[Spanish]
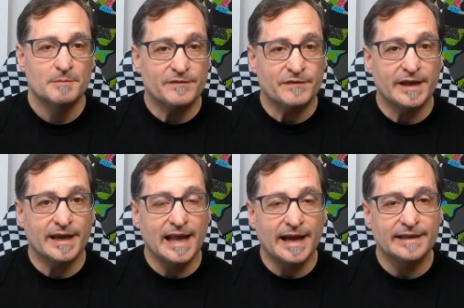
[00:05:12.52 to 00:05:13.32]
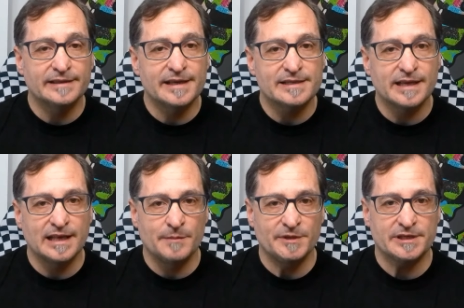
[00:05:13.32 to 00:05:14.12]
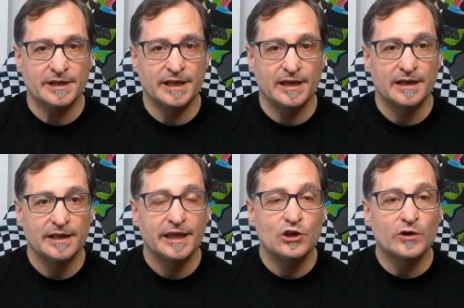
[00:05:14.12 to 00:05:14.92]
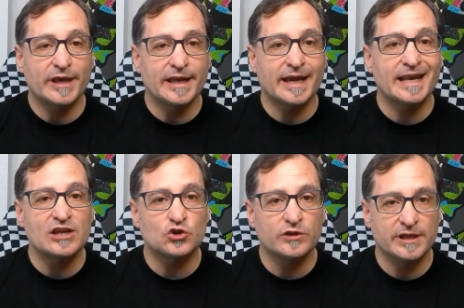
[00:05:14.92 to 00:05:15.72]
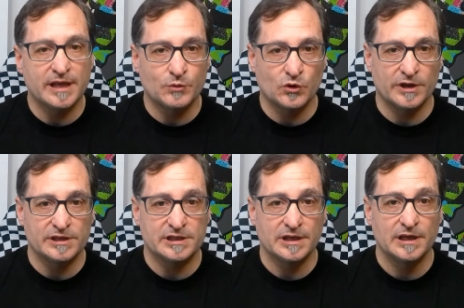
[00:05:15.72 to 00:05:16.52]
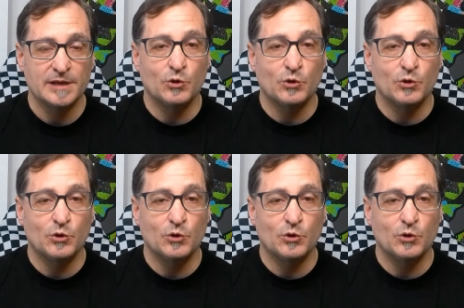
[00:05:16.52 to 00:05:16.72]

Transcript: Prefiere que la gente esté en la miseria y no quiere que la sociedad progrese,